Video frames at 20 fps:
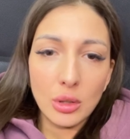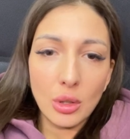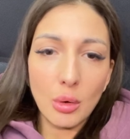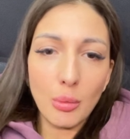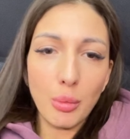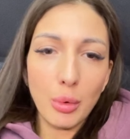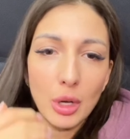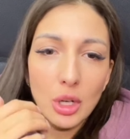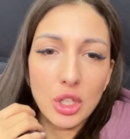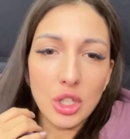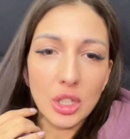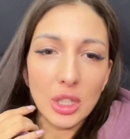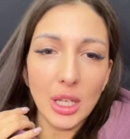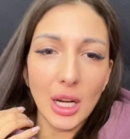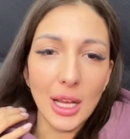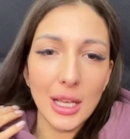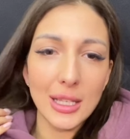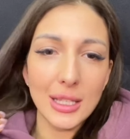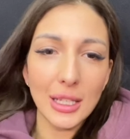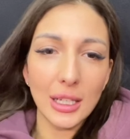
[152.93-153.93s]
Кто больше
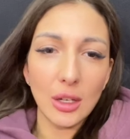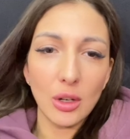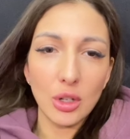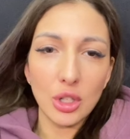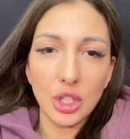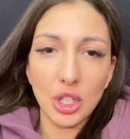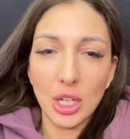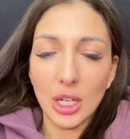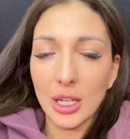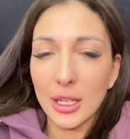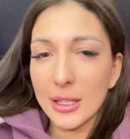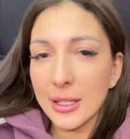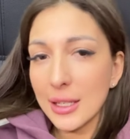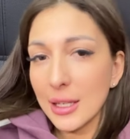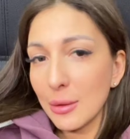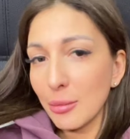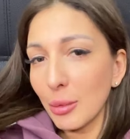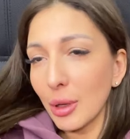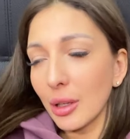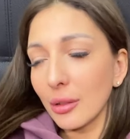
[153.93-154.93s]
нравится, Леша или
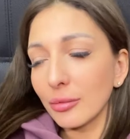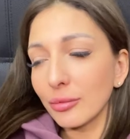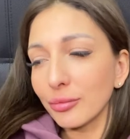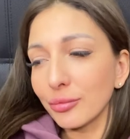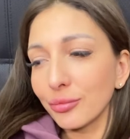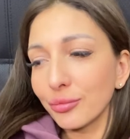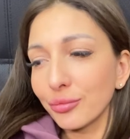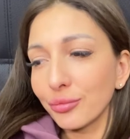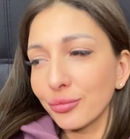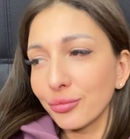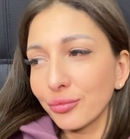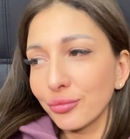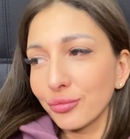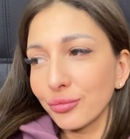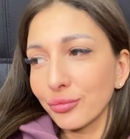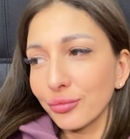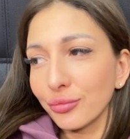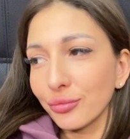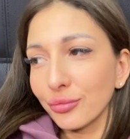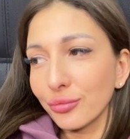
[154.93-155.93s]
Дима?
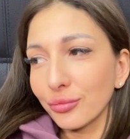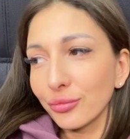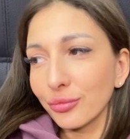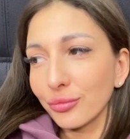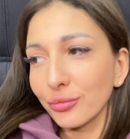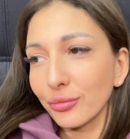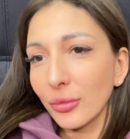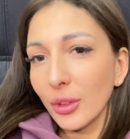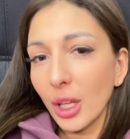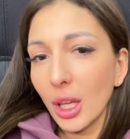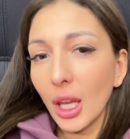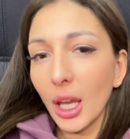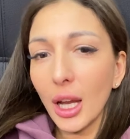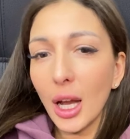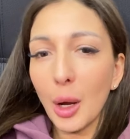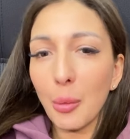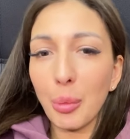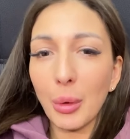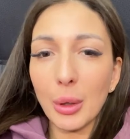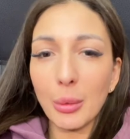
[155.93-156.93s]

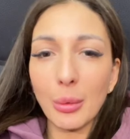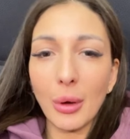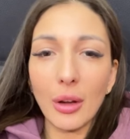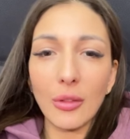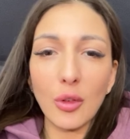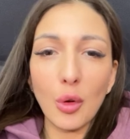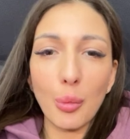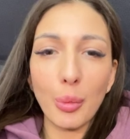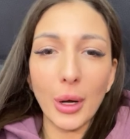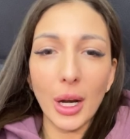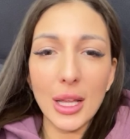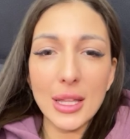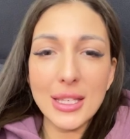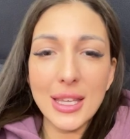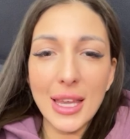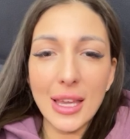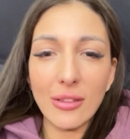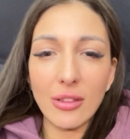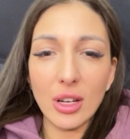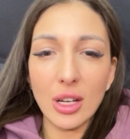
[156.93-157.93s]
Я как понимаю, вы про
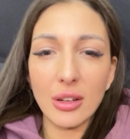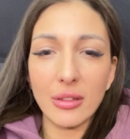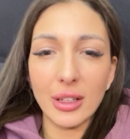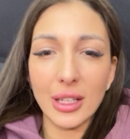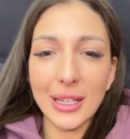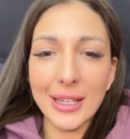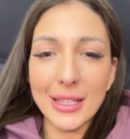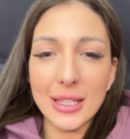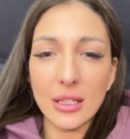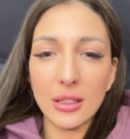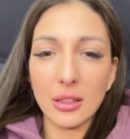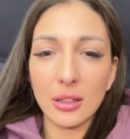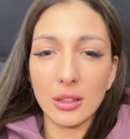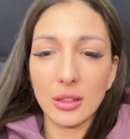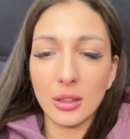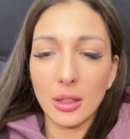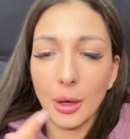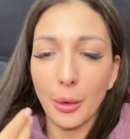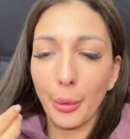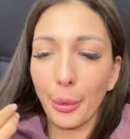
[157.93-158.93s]
Дева говорите?
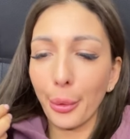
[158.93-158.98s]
